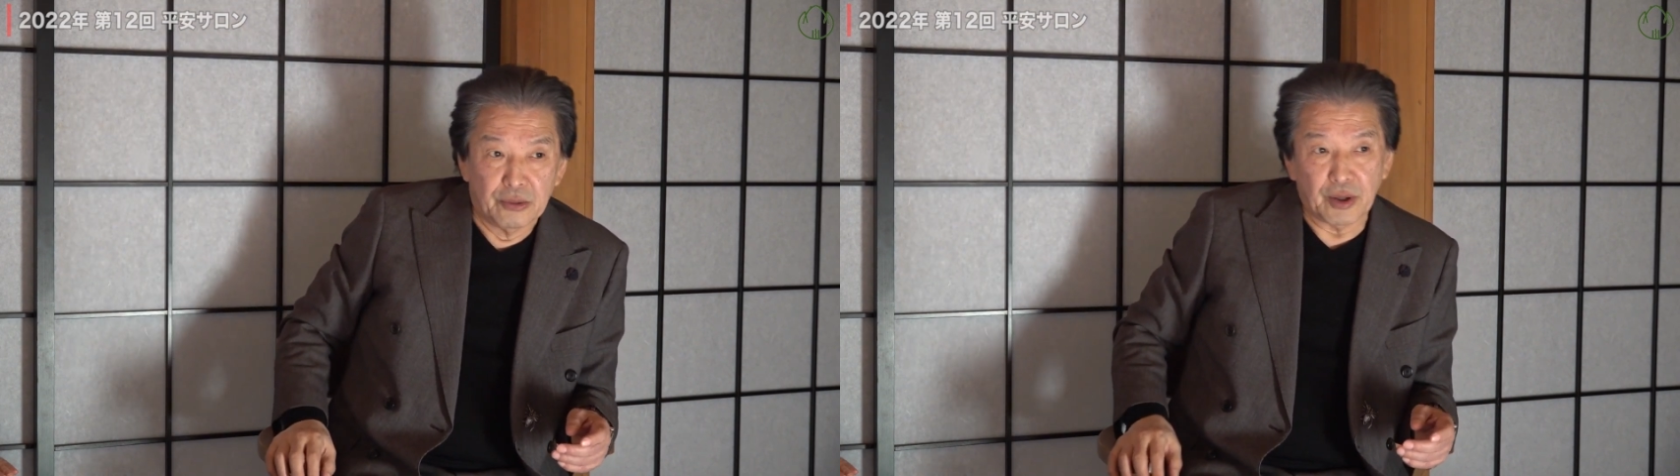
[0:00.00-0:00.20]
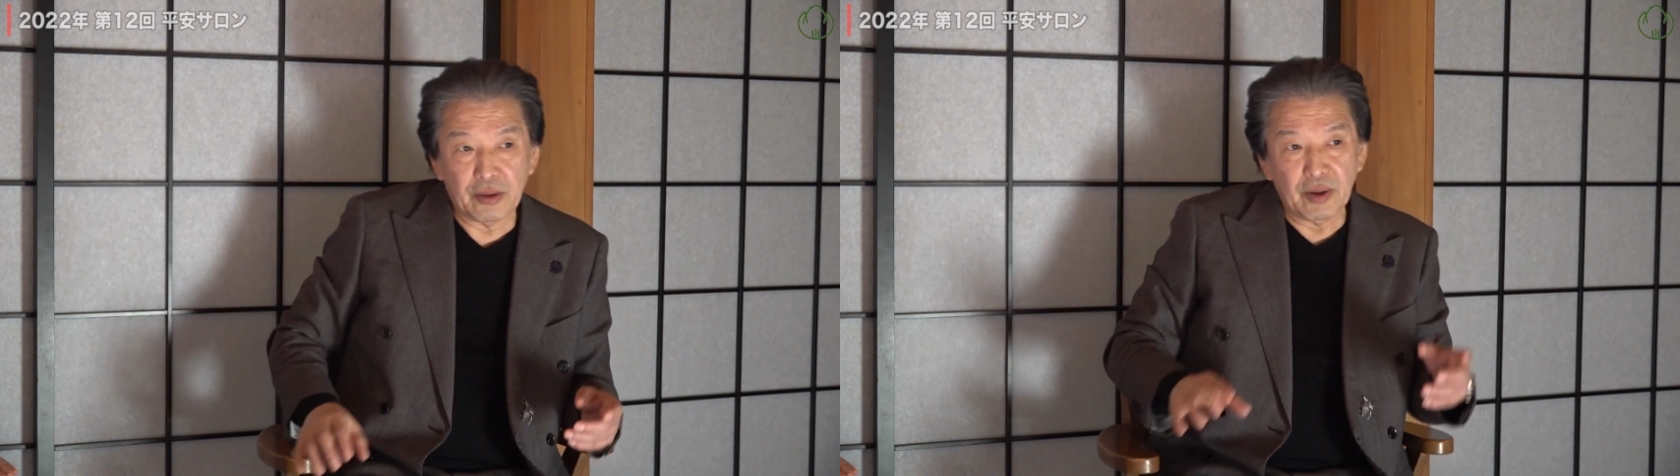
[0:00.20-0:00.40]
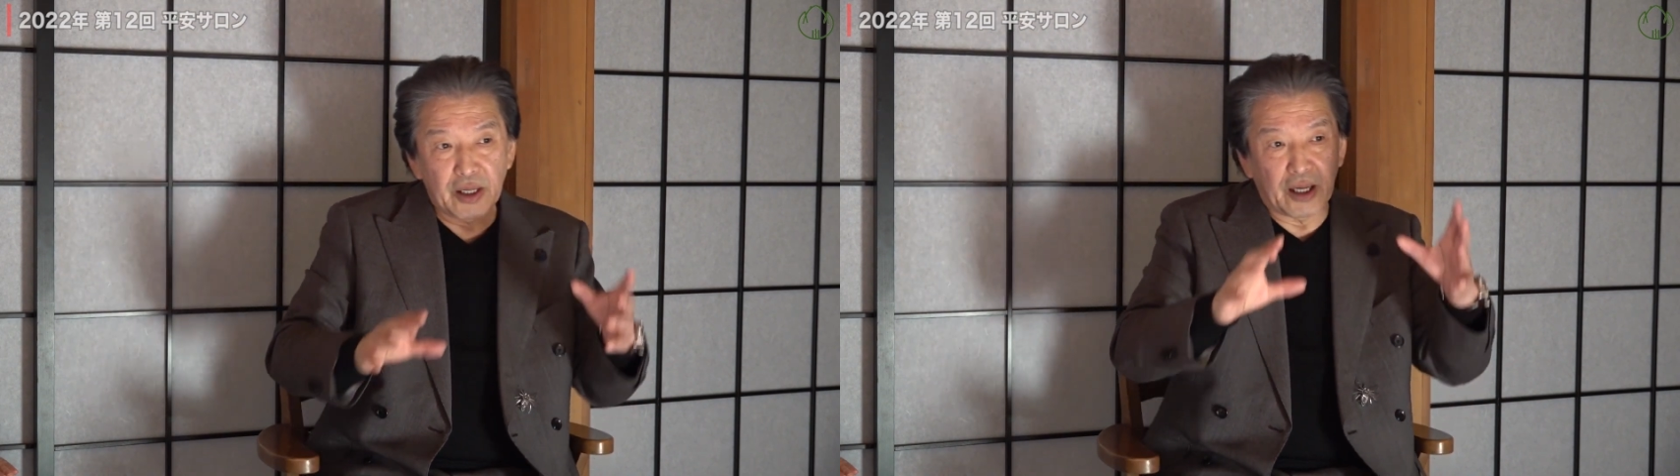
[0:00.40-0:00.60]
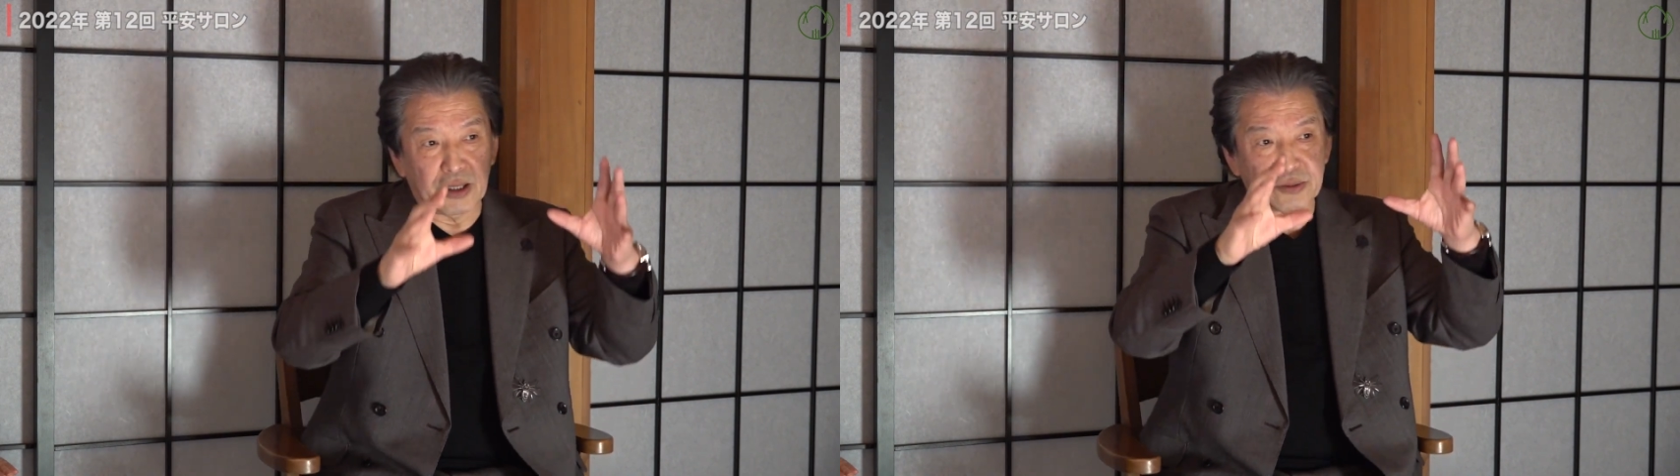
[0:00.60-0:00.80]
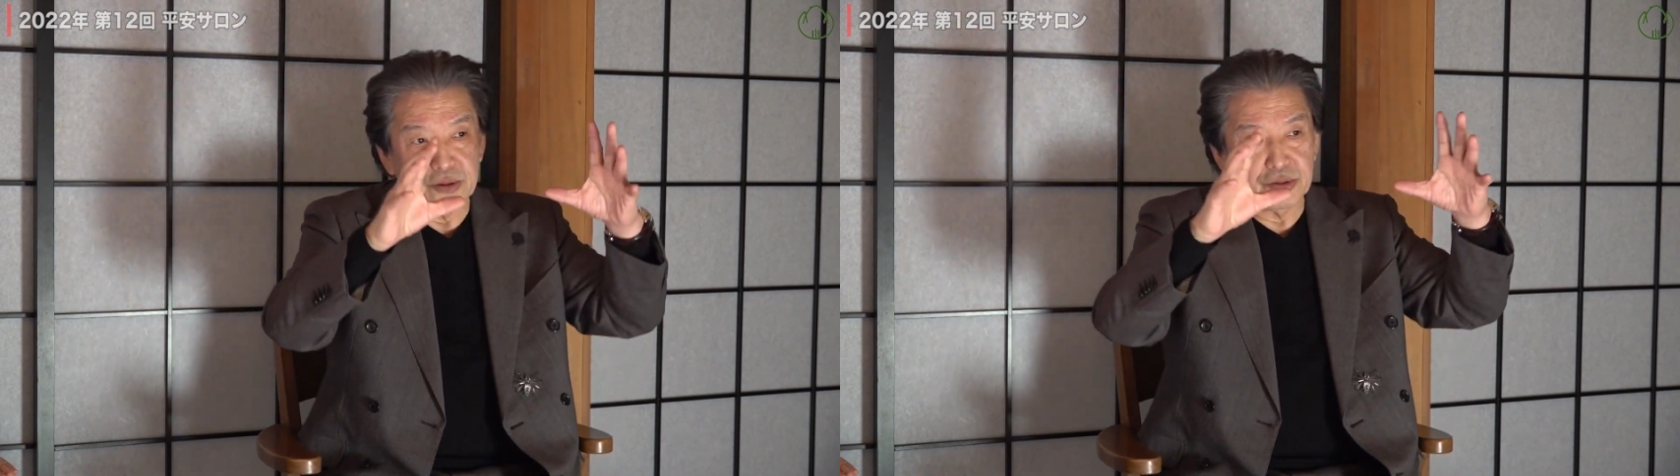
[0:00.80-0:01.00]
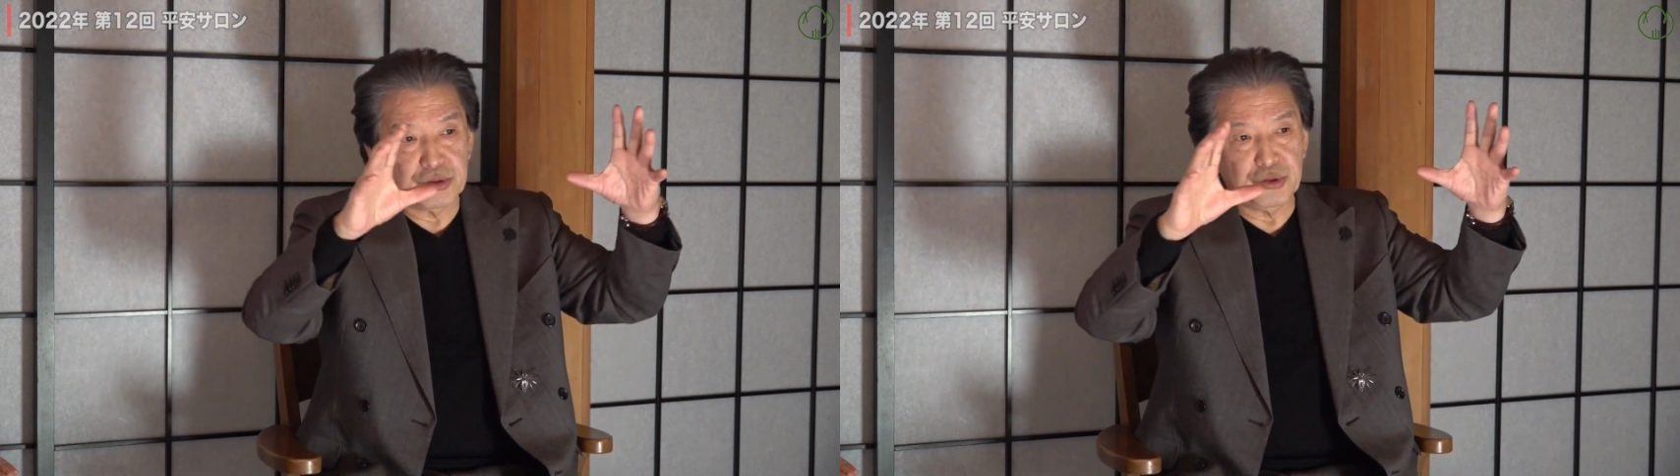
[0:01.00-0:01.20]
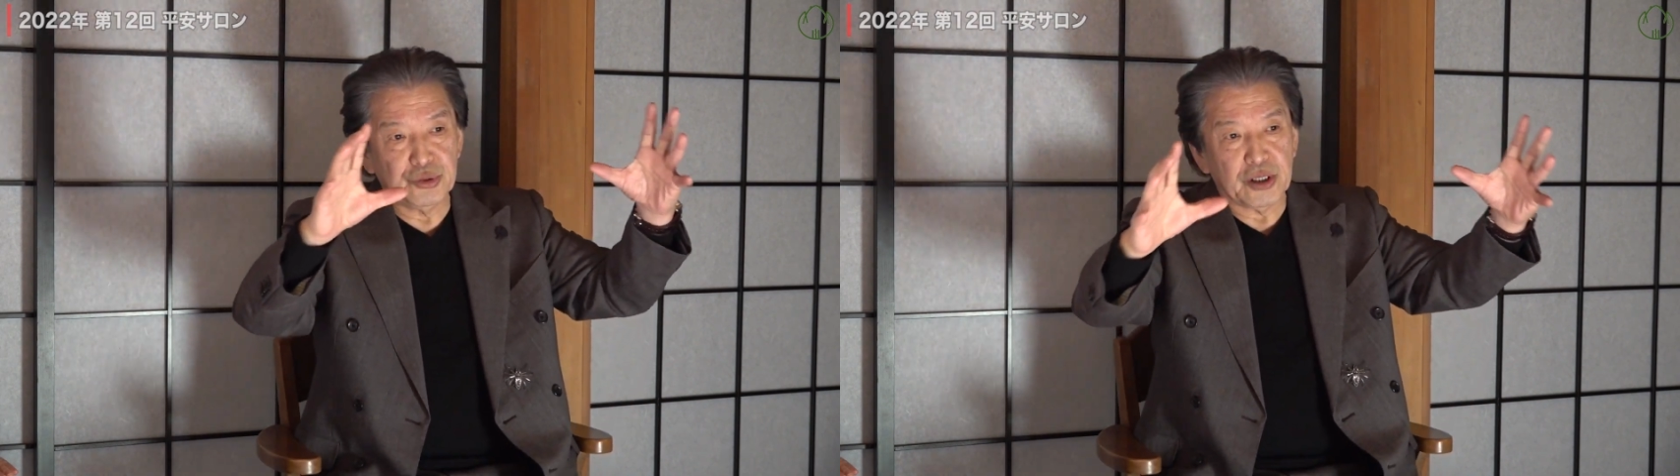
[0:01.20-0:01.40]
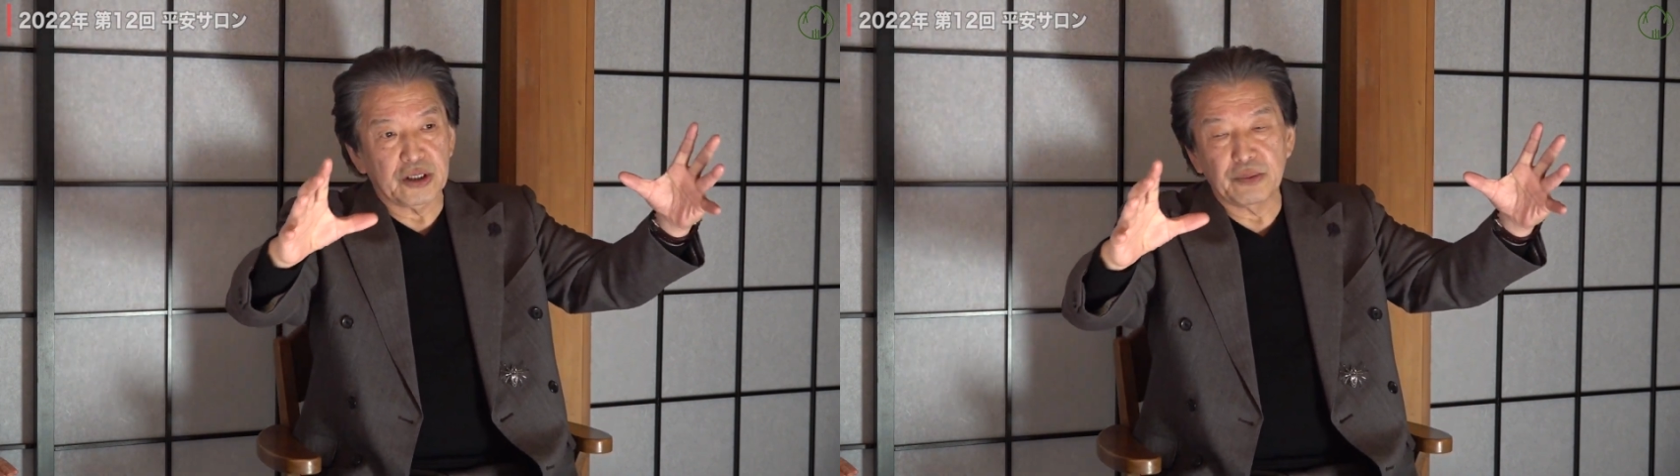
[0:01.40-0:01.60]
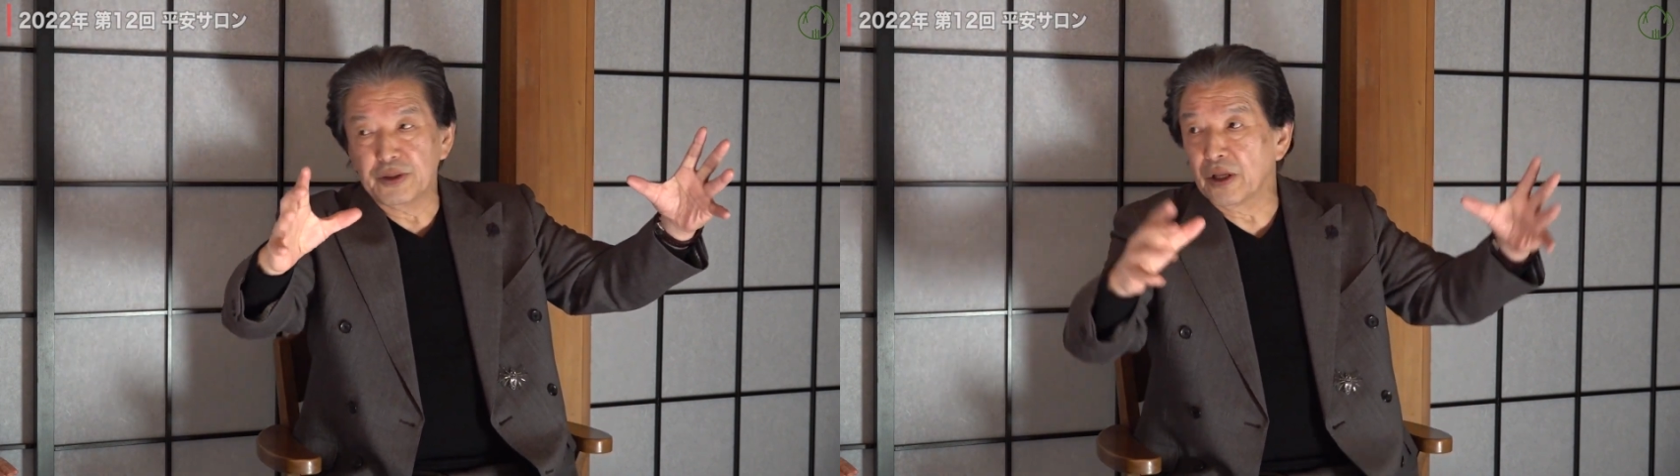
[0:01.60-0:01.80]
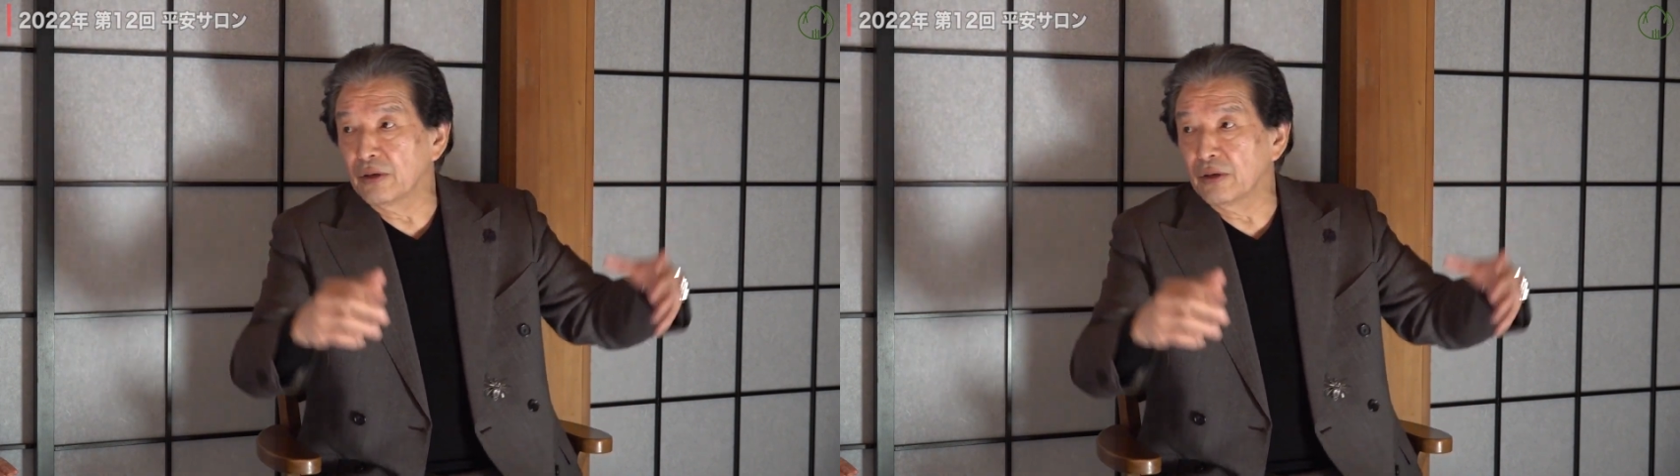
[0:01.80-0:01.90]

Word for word: 我々が中継で見